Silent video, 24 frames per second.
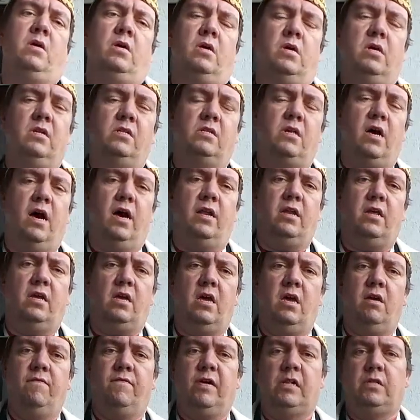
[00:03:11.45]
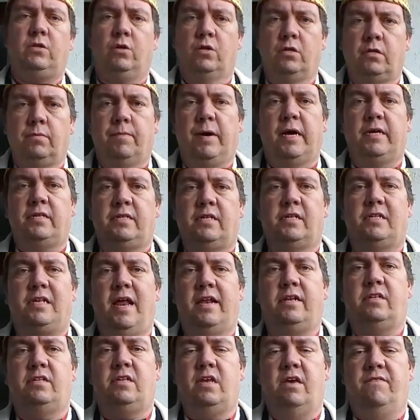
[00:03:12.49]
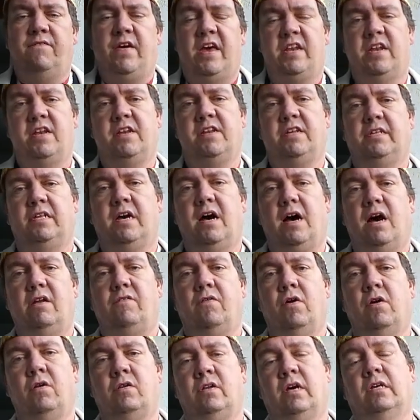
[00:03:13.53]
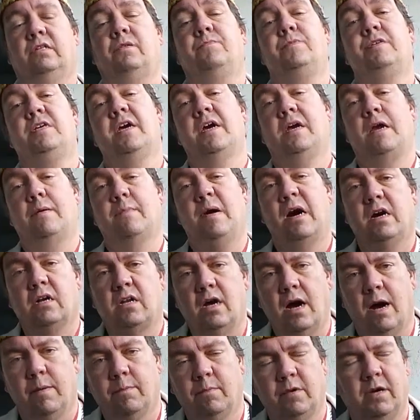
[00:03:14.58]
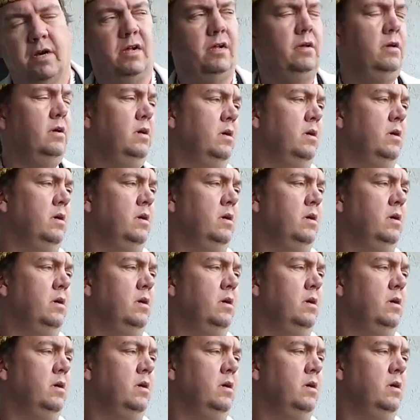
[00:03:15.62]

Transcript: ins HDG, weil sonst war es das letzte Event in dieser Art, das wir gemacht haben. Gell.